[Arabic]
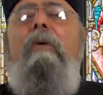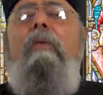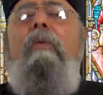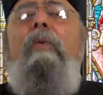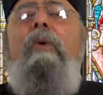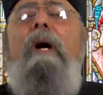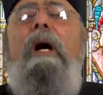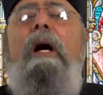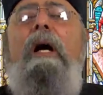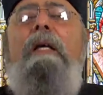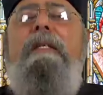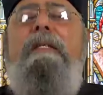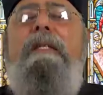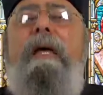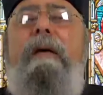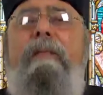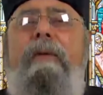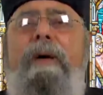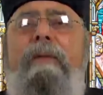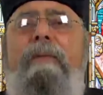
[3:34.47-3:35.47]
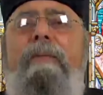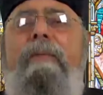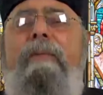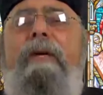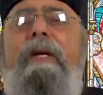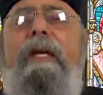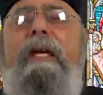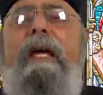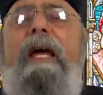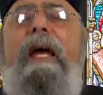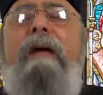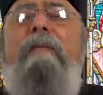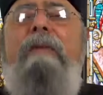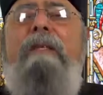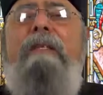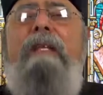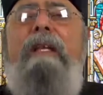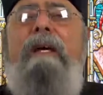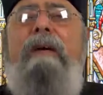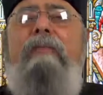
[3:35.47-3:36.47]
وسبب
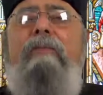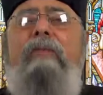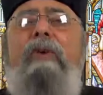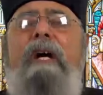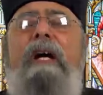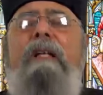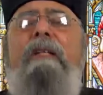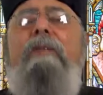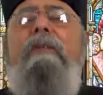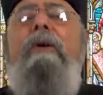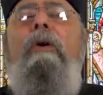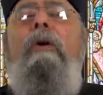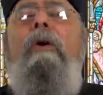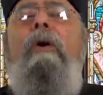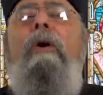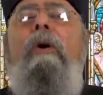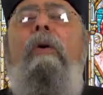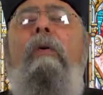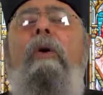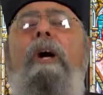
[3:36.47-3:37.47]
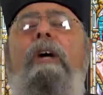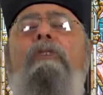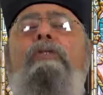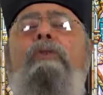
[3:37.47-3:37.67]
قيامة الأموات هو